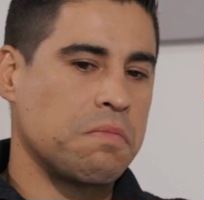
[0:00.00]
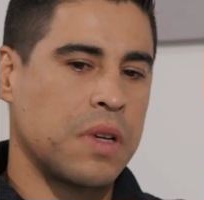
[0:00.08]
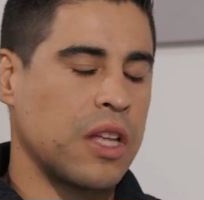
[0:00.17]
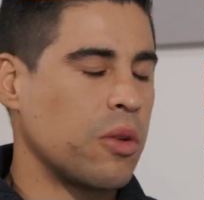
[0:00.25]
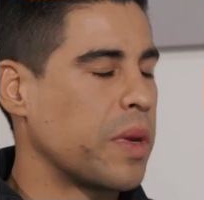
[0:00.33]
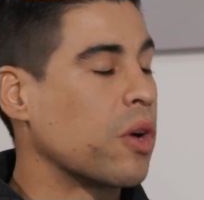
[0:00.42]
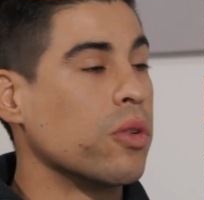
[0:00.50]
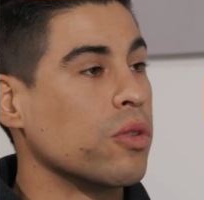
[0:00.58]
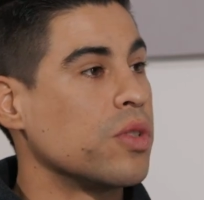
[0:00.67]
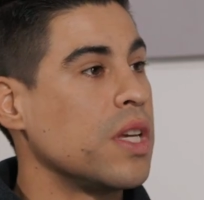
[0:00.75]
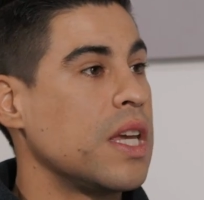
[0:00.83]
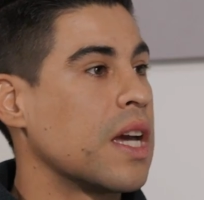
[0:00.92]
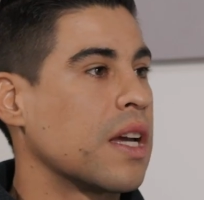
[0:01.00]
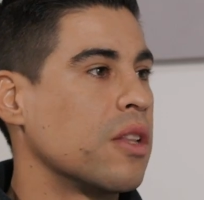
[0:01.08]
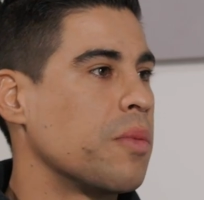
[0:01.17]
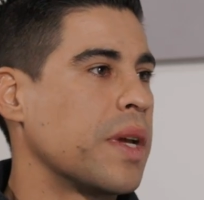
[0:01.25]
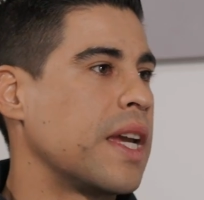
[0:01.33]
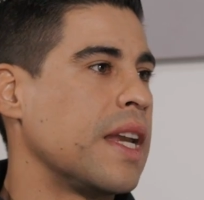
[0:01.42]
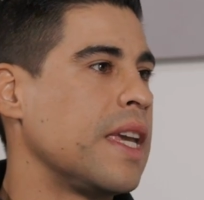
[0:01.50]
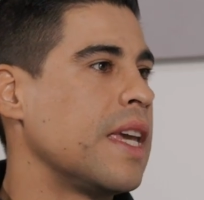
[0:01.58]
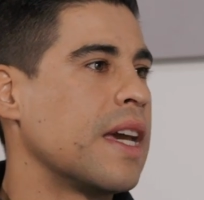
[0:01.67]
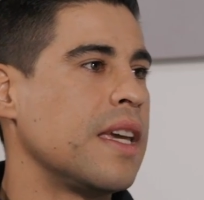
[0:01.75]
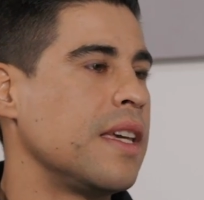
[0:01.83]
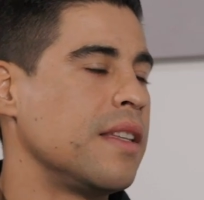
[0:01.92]
que no me conocía, que no me
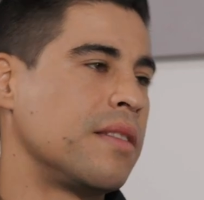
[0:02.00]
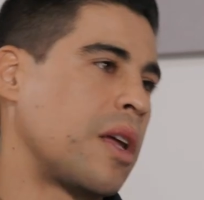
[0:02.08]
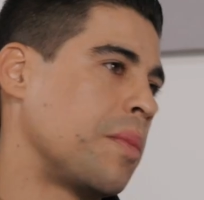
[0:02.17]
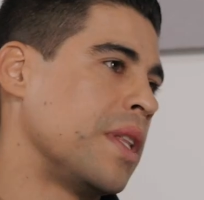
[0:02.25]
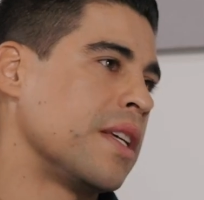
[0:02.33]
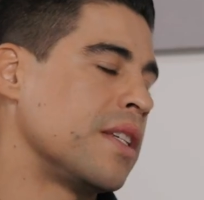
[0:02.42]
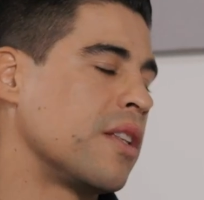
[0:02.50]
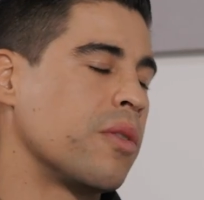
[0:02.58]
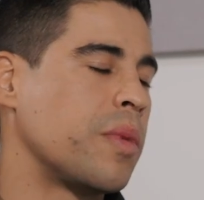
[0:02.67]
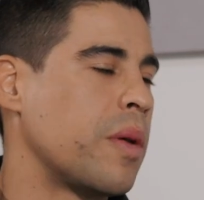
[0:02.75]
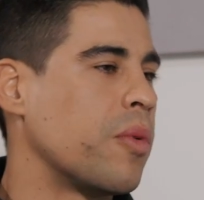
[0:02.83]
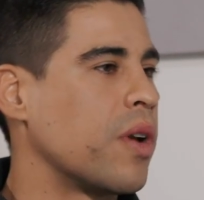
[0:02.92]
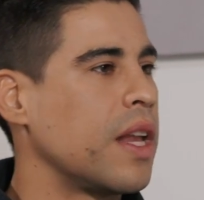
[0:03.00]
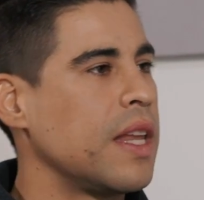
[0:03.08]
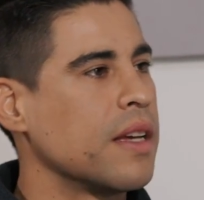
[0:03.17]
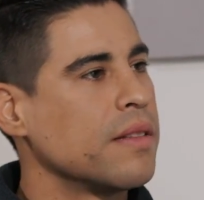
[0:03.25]
quería y terminé yéndome de Morelia